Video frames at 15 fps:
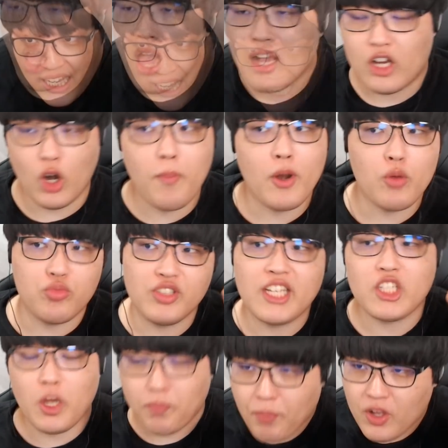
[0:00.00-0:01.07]
그럼 바로 문제
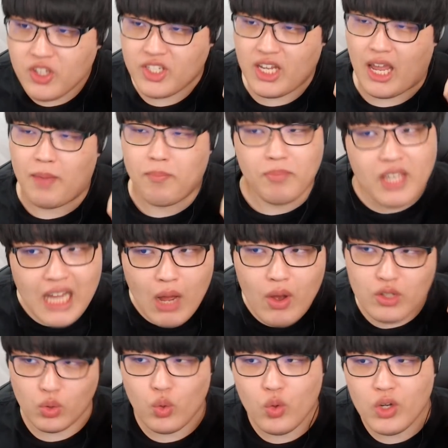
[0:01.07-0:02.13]
첫 번째 미나와
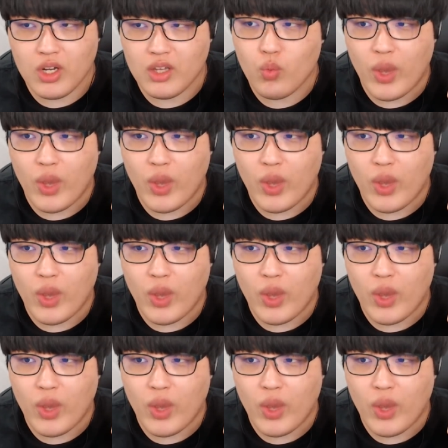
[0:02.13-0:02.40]
소율이는